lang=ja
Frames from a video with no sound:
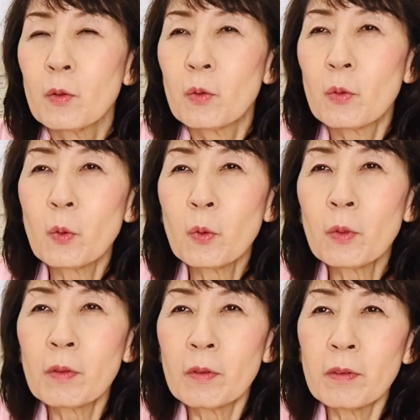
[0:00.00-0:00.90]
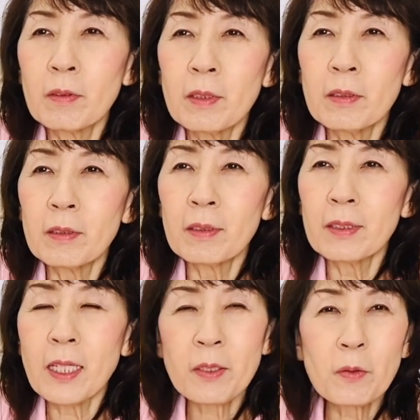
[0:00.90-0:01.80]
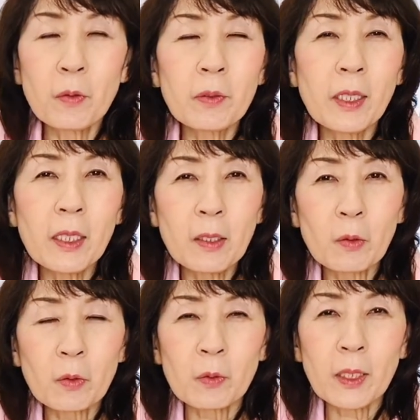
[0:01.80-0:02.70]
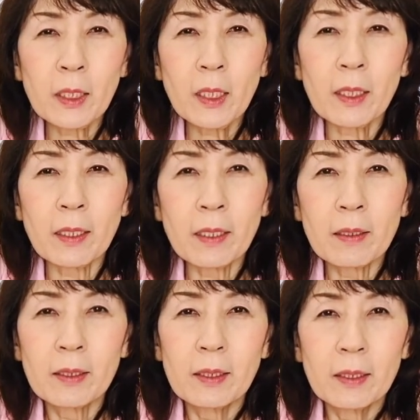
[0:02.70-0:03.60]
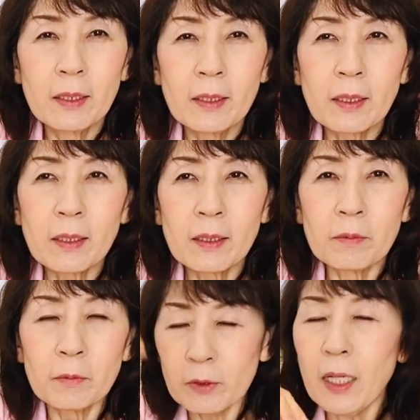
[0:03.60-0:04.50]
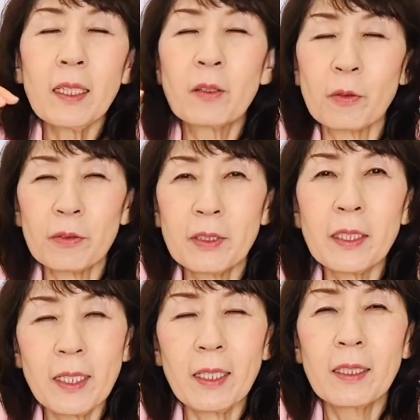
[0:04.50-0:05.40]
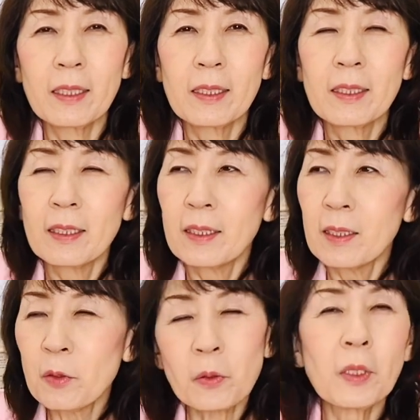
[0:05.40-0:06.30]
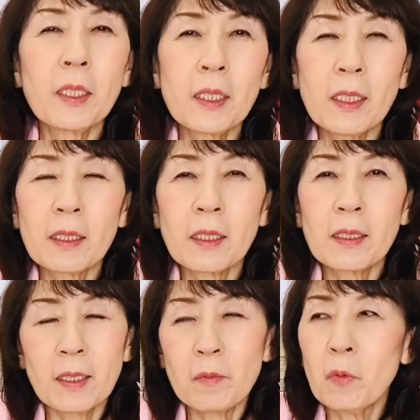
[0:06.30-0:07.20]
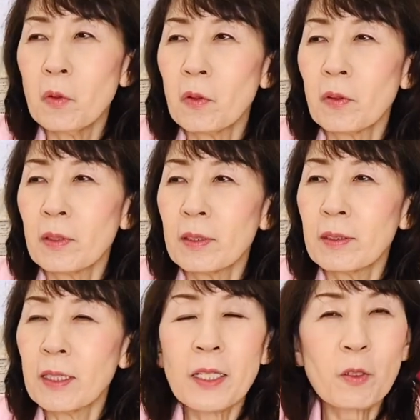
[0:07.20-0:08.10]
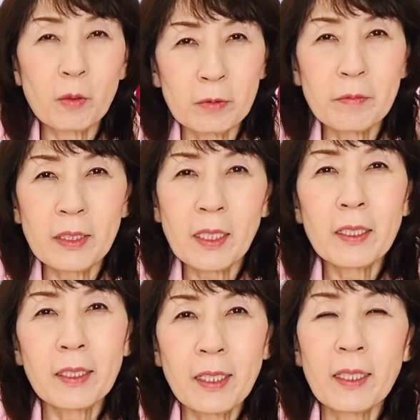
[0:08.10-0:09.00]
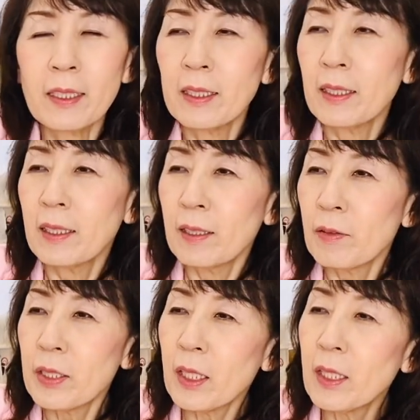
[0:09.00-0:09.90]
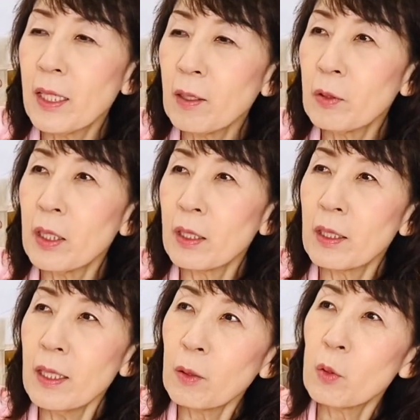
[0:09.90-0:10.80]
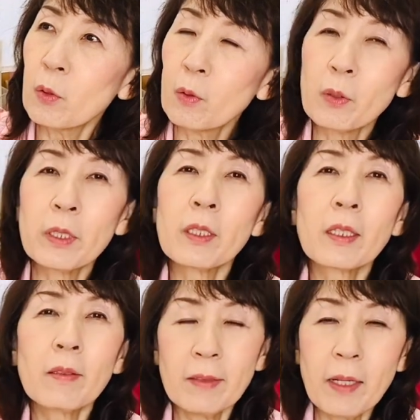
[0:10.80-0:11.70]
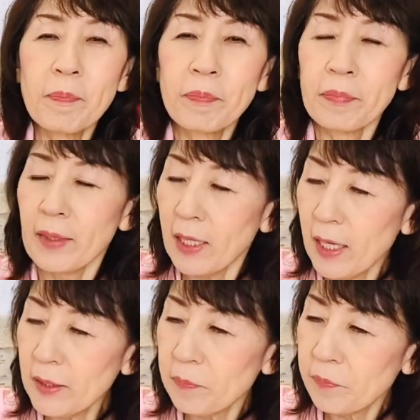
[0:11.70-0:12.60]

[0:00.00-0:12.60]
その最初に乗った駅のとこだけがねなんかブワーッと降ってて、でちょっと離れたらねもう大丈夫みたいなね、不思議なお天気ねこの頃多いですけどね。はい